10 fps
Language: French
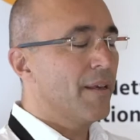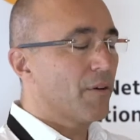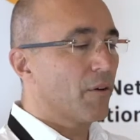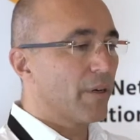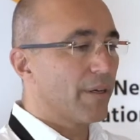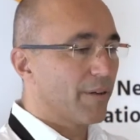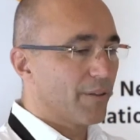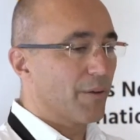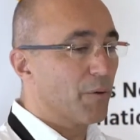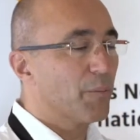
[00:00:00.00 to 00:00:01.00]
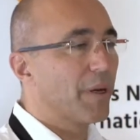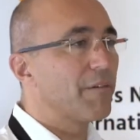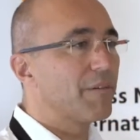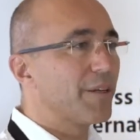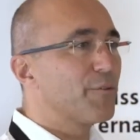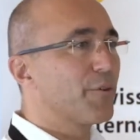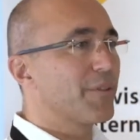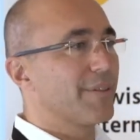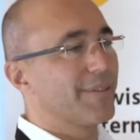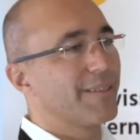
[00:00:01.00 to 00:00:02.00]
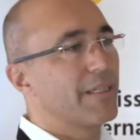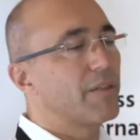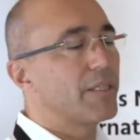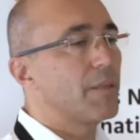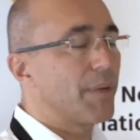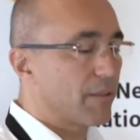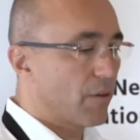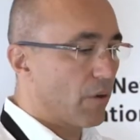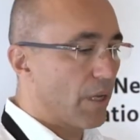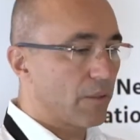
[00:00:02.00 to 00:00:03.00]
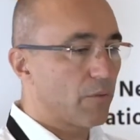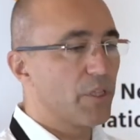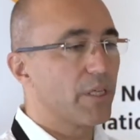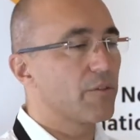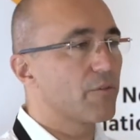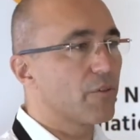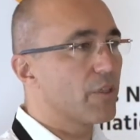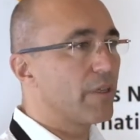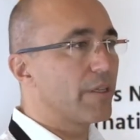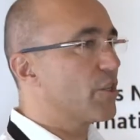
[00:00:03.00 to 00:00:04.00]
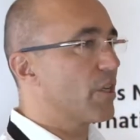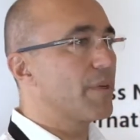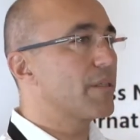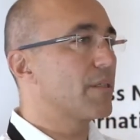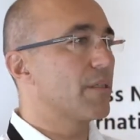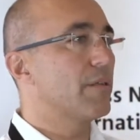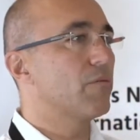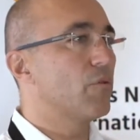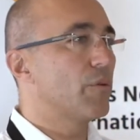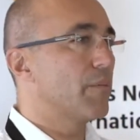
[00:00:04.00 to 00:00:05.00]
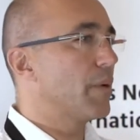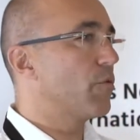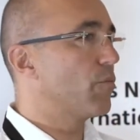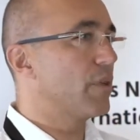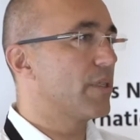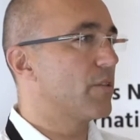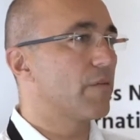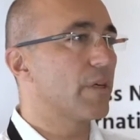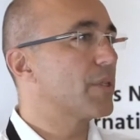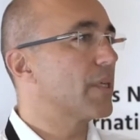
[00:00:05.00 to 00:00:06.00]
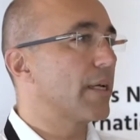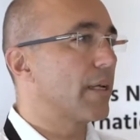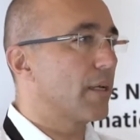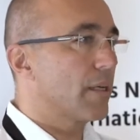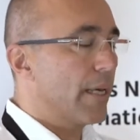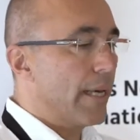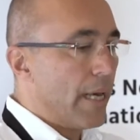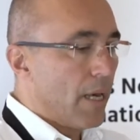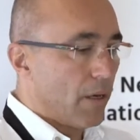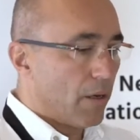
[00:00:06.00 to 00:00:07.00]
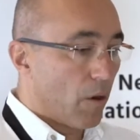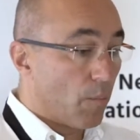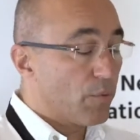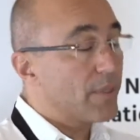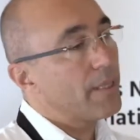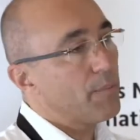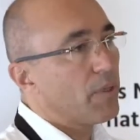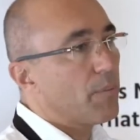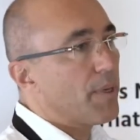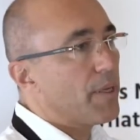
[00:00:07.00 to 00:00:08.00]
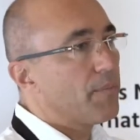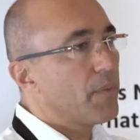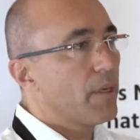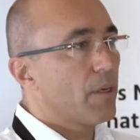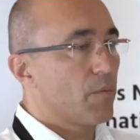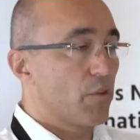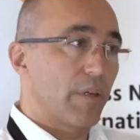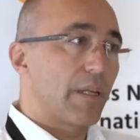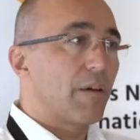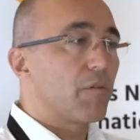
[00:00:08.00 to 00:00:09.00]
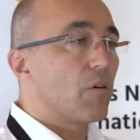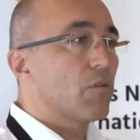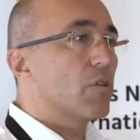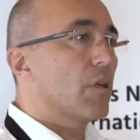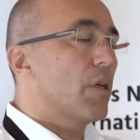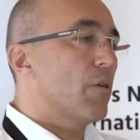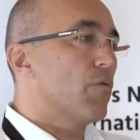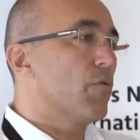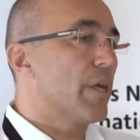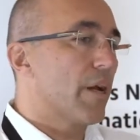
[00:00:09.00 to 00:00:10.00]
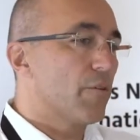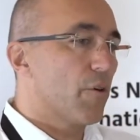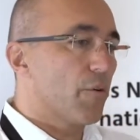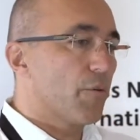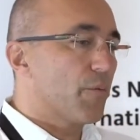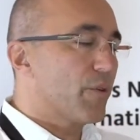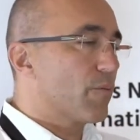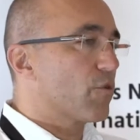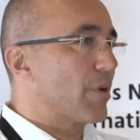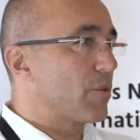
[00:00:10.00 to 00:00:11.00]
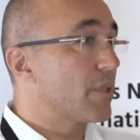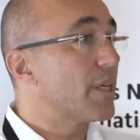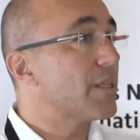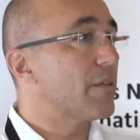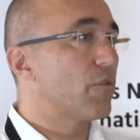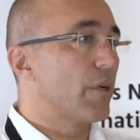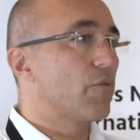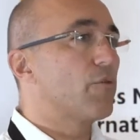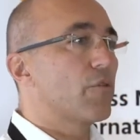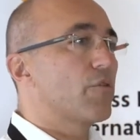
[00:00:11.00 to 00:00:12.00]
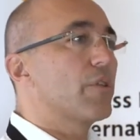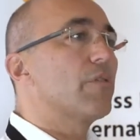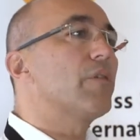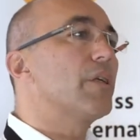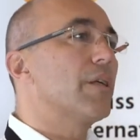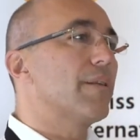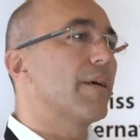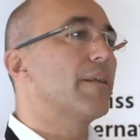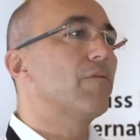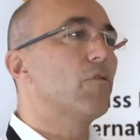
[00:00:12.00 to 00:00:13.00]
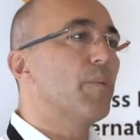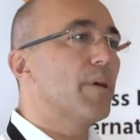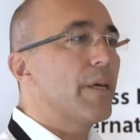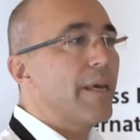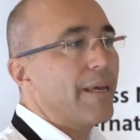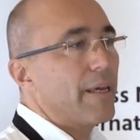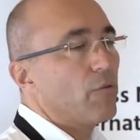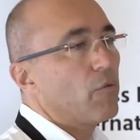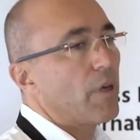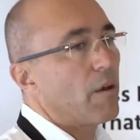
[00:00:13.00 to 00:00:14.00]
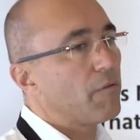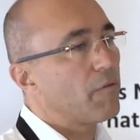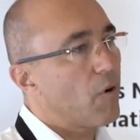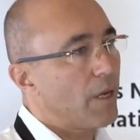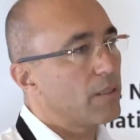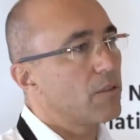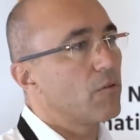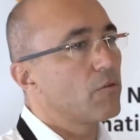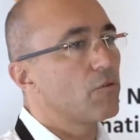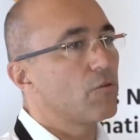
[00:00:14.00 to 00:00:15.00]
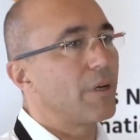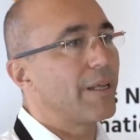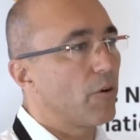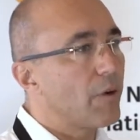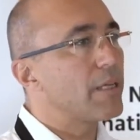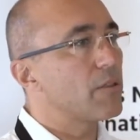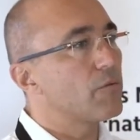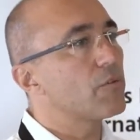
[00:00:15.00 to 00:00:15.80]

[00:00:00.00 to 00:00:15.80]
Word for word: Ah oui, euh, une brève lecture, c'est difficile parce que la communication scientifique n'a jamais cessé d'évoluer, même depuis le 19e siècle. Hein. Euh, en plus, ça dépend des pays. Moi, je viens de la France, où il y a euh, une, dimension associative de la culture scientifique qui est très développée, et donc un fort accent sur les relations